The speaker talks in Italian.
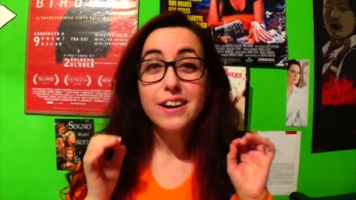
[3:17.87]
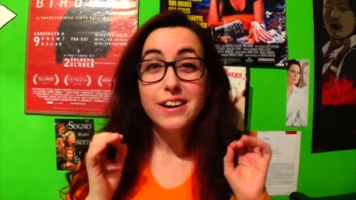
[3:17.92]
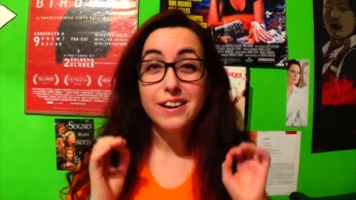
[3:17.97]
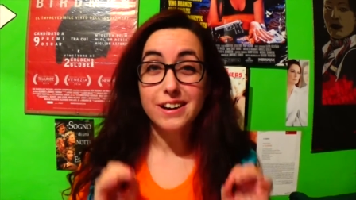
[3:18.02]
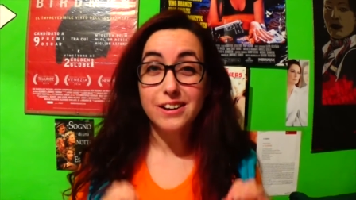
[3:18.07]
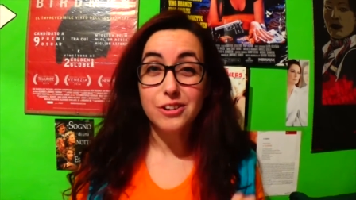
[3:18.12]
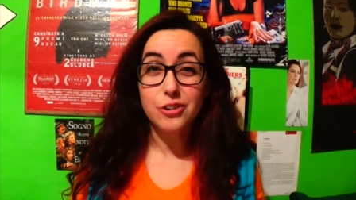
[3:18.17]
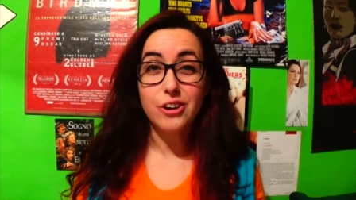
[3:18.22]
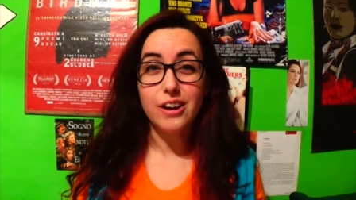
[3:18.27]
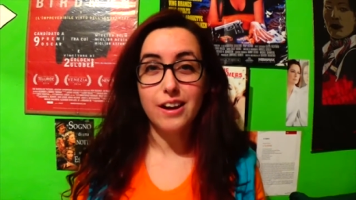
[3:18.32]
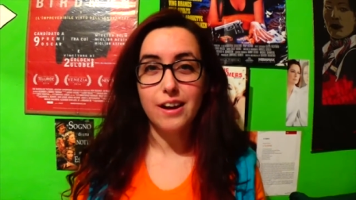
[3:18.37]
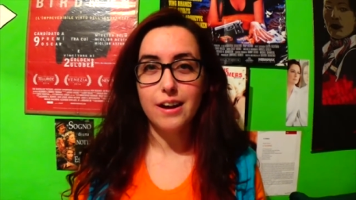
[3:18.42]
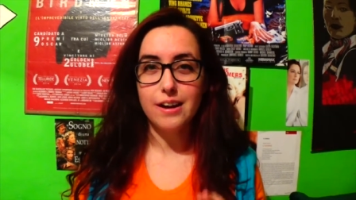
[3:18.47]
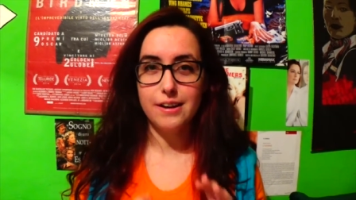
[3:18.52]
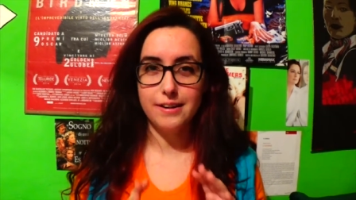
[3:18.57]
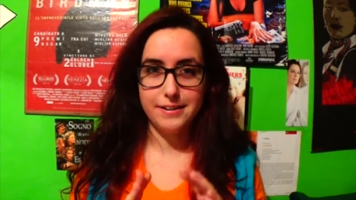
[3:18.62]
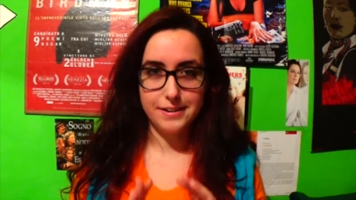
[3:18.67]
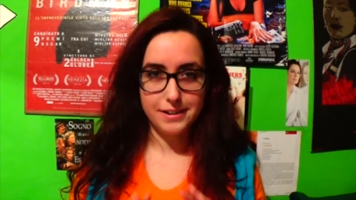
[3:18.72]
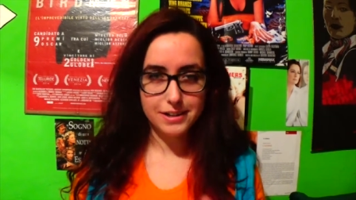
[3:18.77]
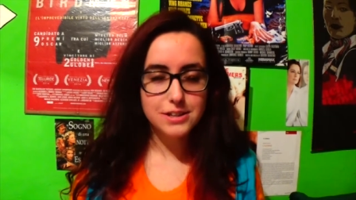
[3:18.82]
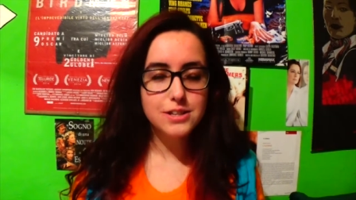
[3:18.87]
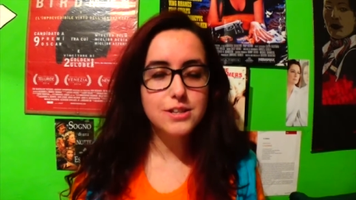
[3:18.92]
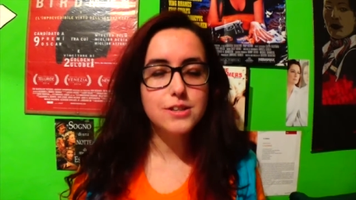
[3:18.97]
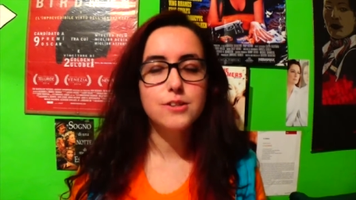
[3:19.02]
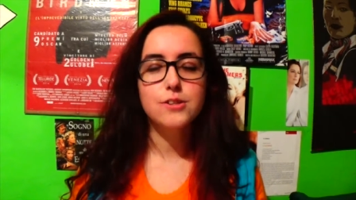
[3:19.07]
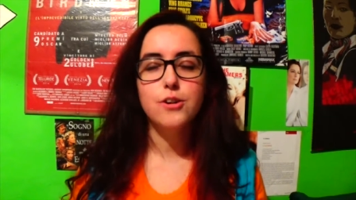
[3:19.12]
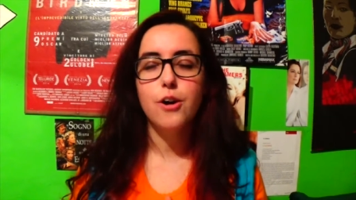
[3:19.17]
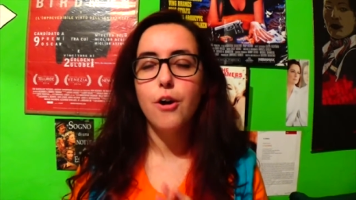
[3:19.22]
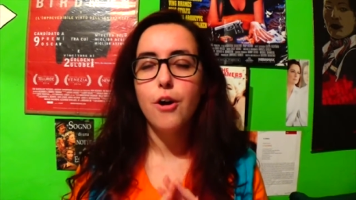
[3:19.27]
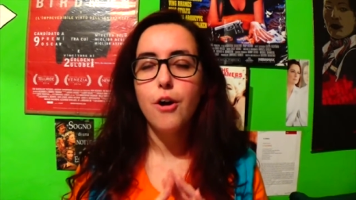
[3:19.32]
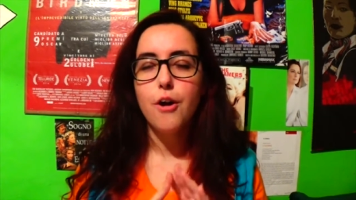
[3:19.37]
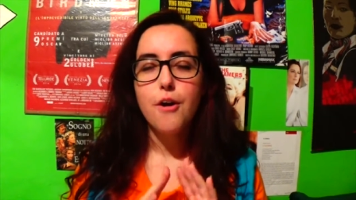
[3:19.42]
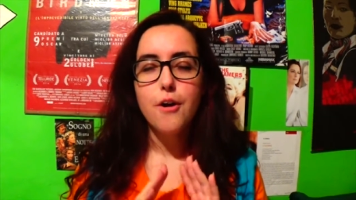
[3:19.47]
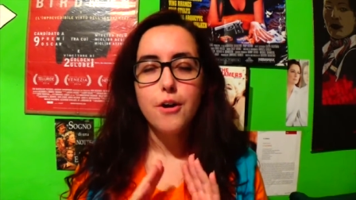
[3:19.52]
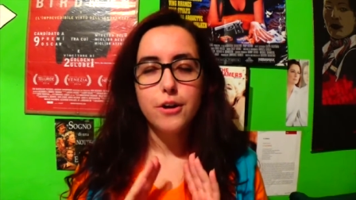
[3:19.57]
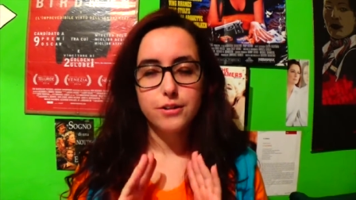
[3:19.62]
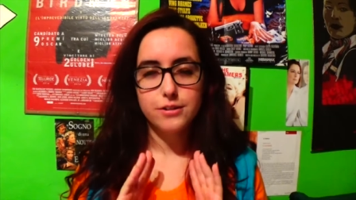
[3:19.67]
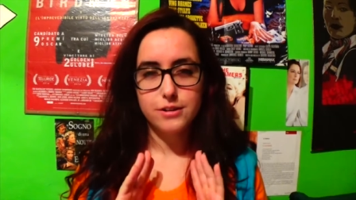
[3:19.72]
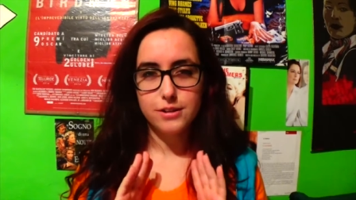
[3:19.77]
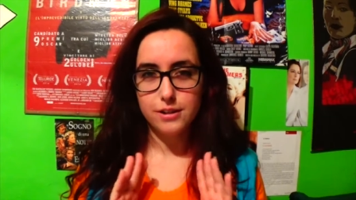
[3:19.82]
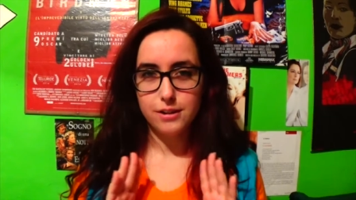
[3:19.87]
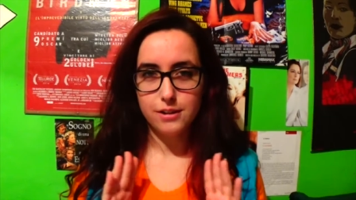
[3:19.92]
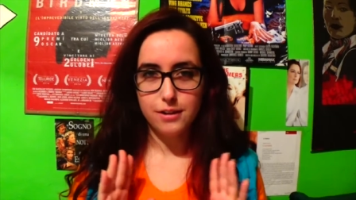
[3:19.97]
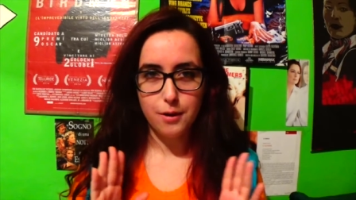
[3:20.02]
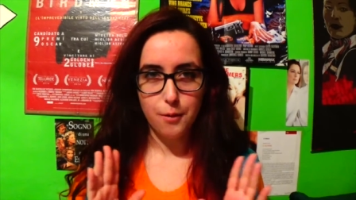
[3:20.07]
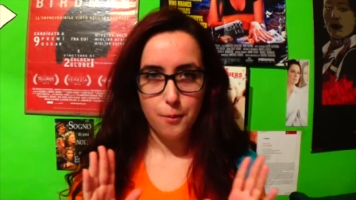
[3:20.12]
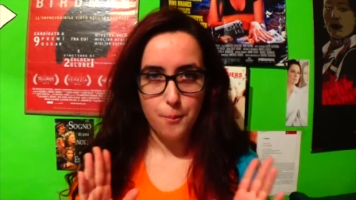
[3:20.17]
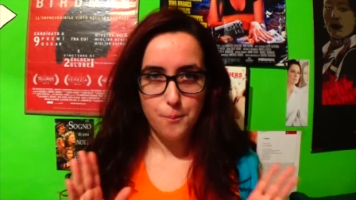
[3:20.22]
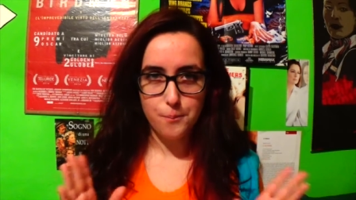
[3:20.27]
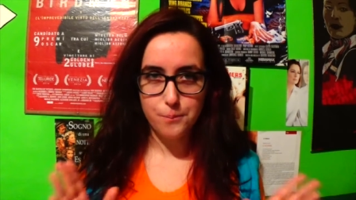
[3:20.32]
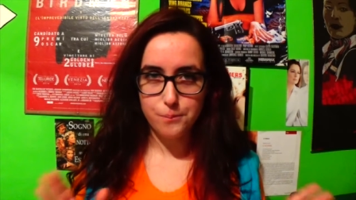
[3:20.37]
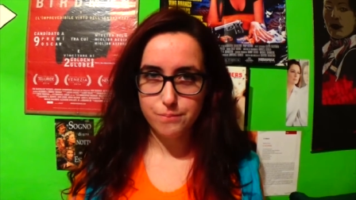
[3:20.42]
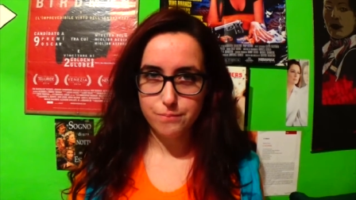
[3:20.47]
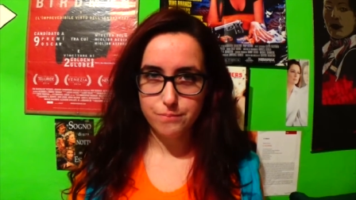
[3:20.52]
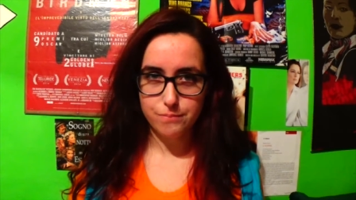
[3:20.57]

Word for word: Credo che l'inizio di mm,